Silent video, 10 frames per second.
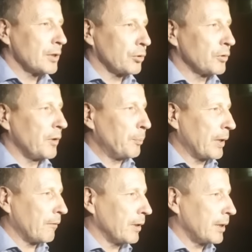Суд,
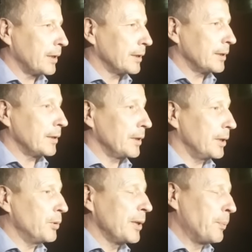во-первых, э,
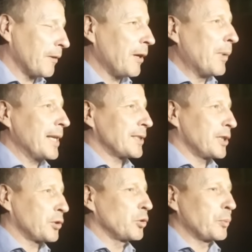именно
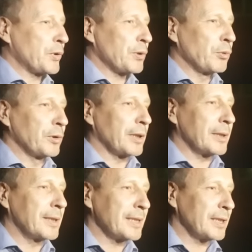Первомайский суд почему-то
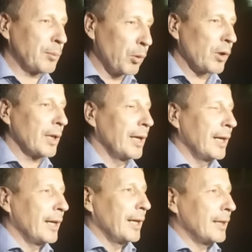до сих пор
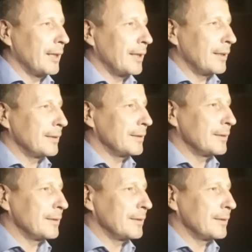э,